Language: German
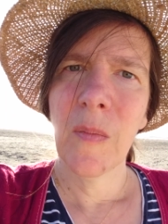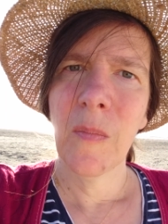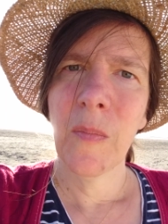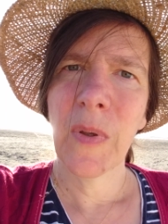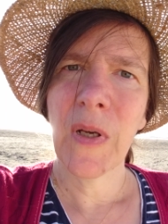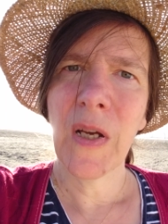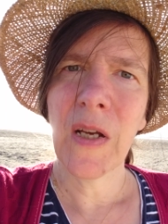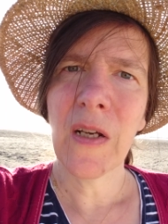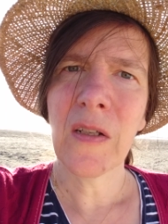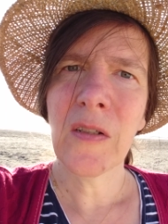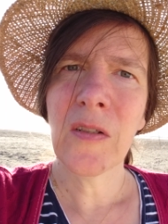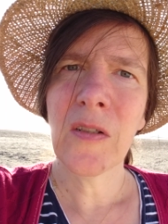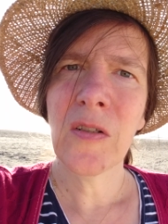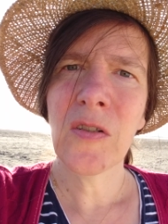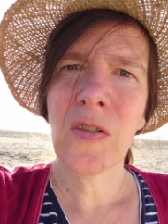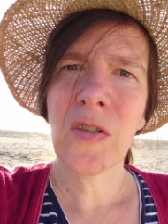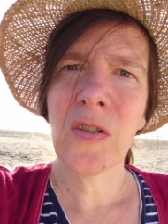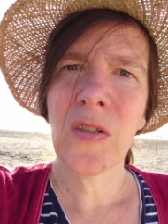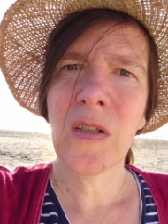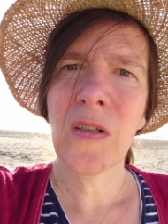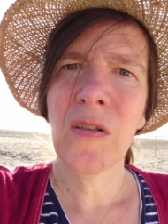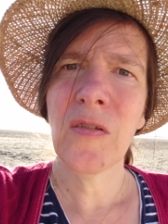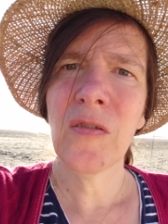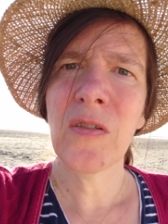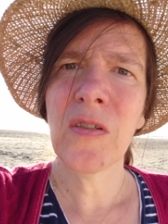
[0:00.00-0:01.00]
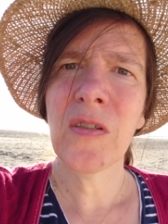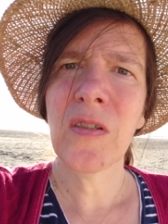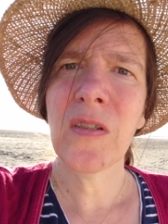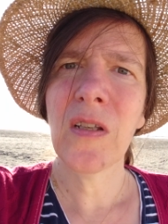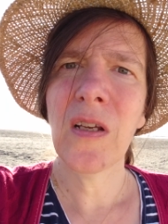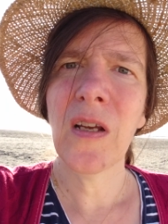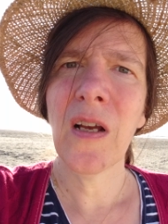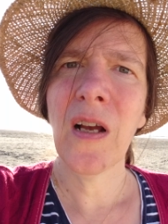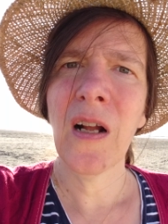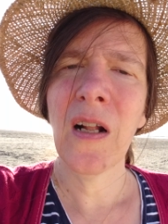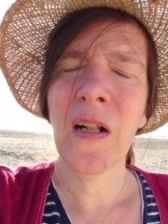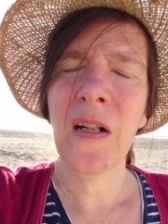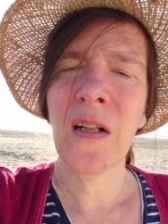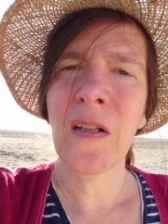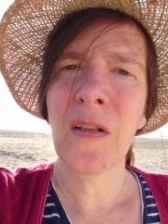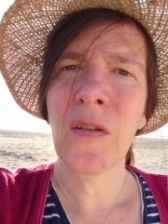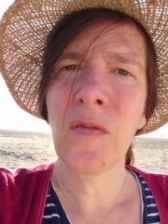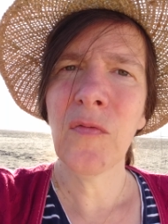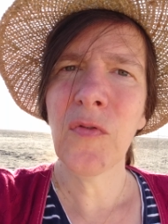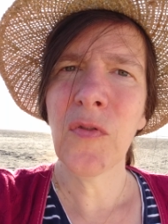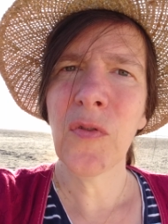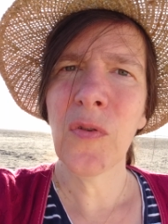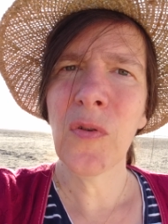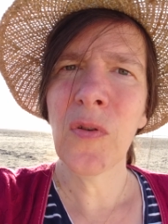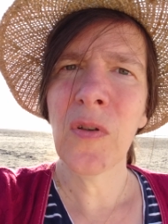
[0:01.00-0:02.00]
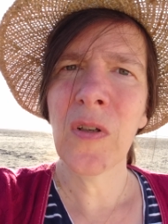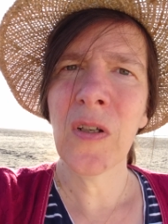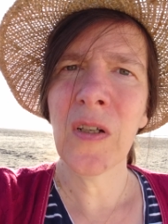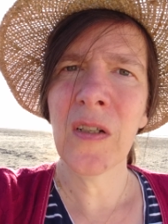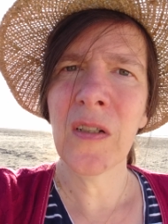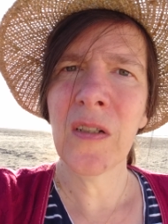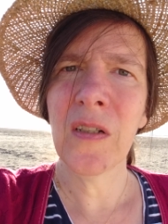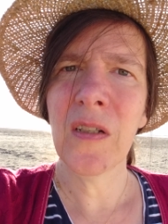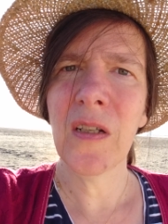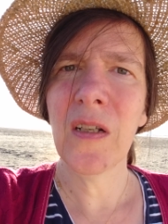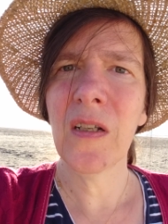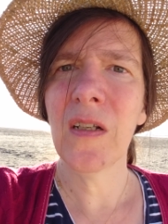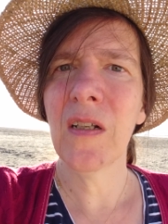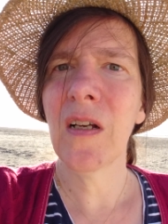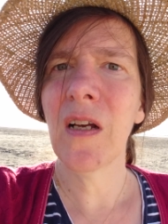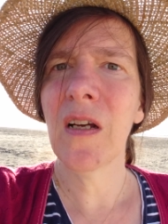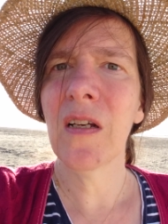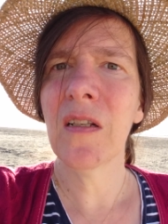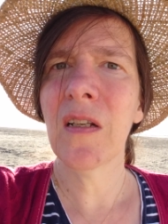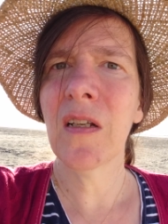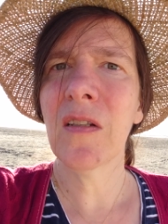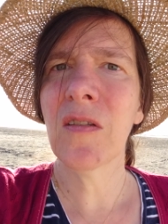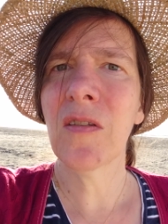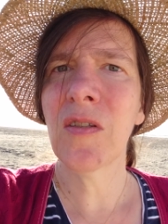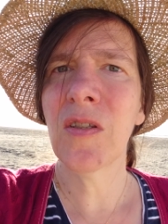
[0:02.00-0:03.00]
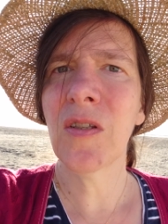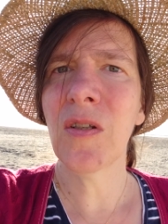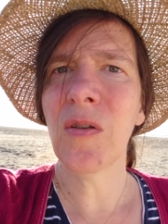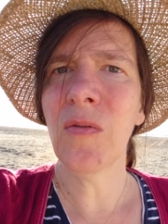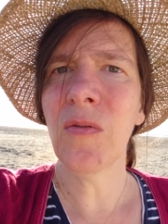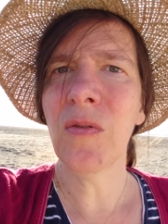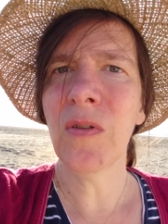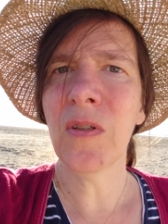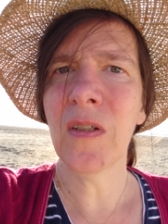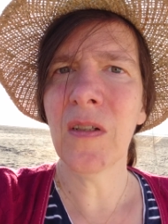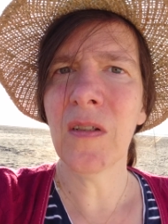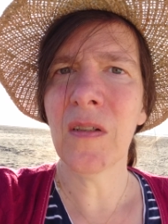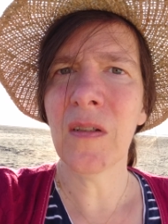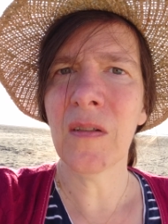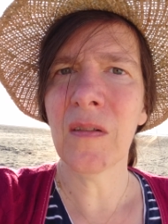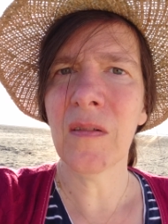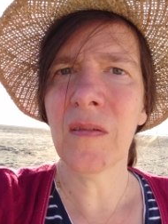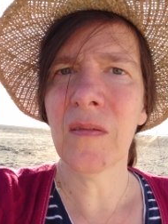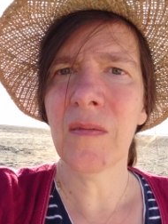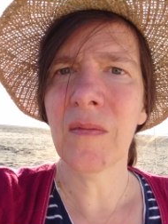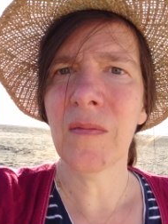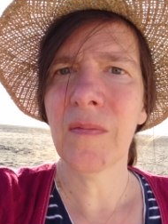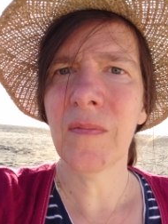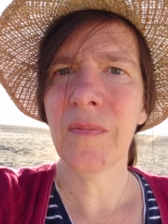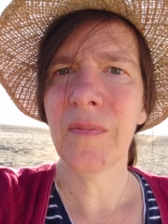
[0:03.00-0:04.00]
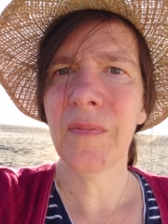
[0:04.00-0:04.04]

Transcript: Praktisch aus allen früheren Inkarnationen.